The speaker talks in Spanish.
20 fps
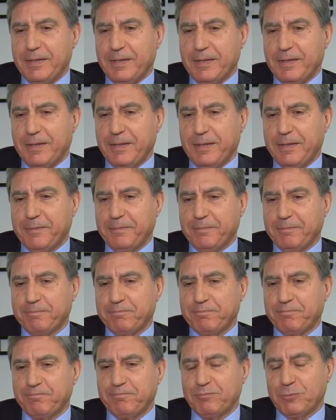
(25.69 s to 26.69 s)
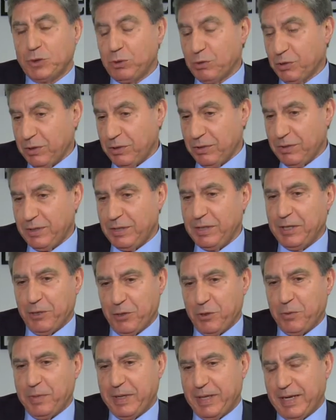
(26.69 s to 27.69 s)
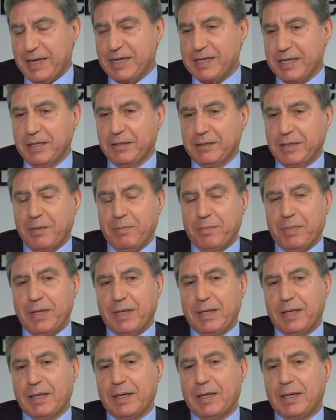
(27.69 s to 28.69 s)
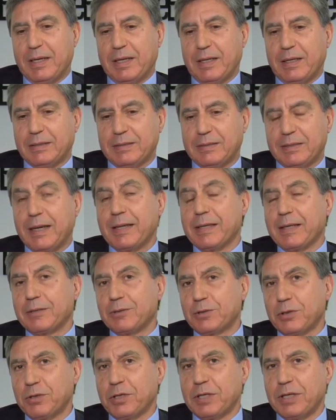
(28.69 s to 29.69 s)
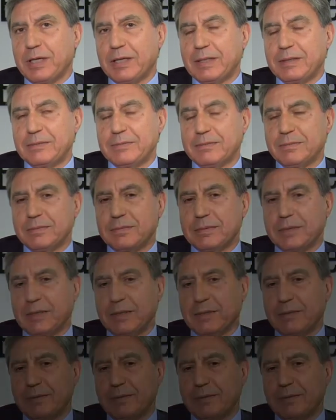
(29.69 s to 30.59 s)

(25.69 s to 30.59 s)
Em, yo quiero ver así también la trayectoria del